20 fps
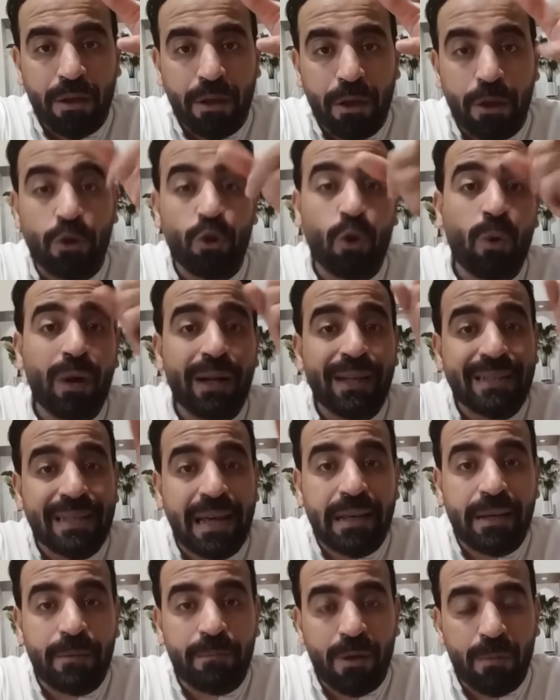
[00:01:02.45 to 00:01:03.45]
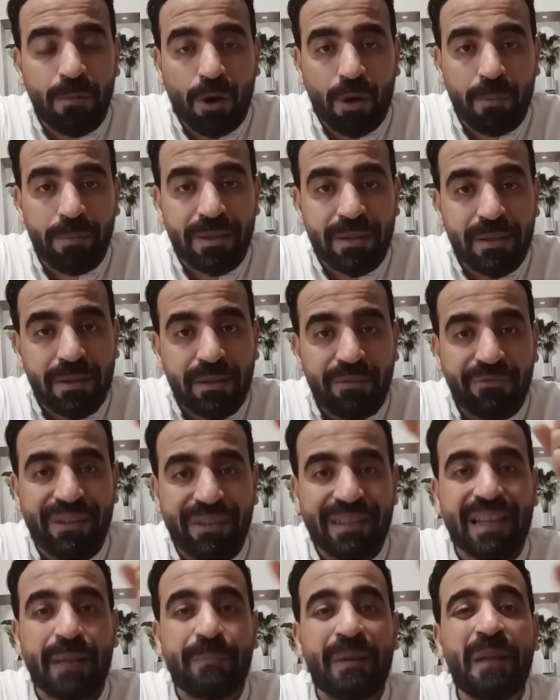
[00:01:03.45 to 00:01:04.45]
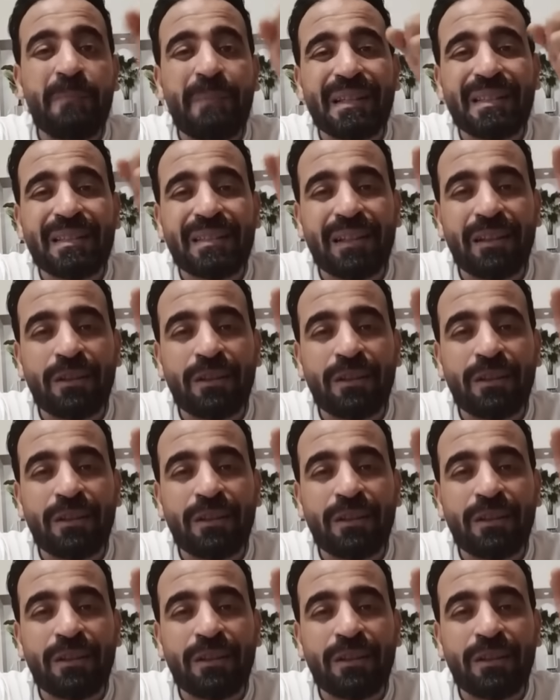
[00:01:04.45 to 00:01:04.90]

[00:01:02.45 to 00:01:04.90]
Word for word: ان هو يسيب لبيراميدز في سبيل بس ان